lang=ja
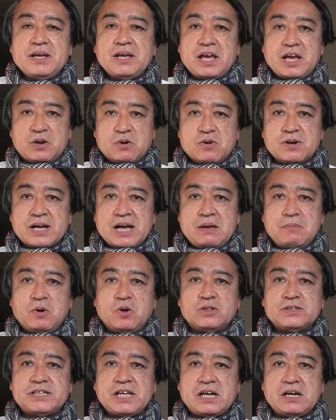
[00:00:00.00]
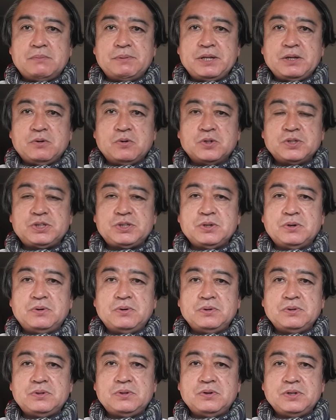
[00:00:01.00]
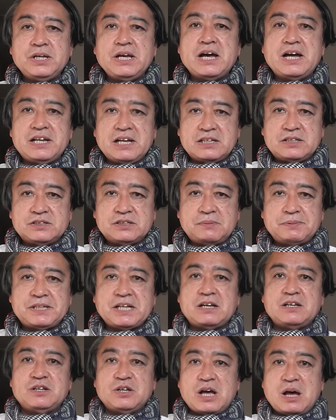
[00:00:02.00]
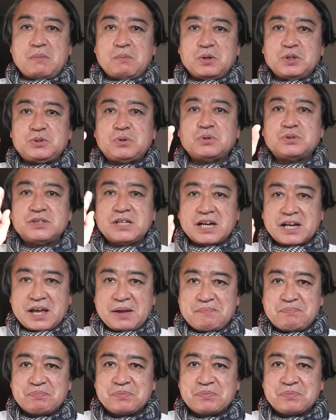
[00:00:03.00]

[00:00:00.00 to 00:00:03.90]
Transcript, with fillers: え今回も最後までご視聴本当にありがとうございましたあもう一つだけ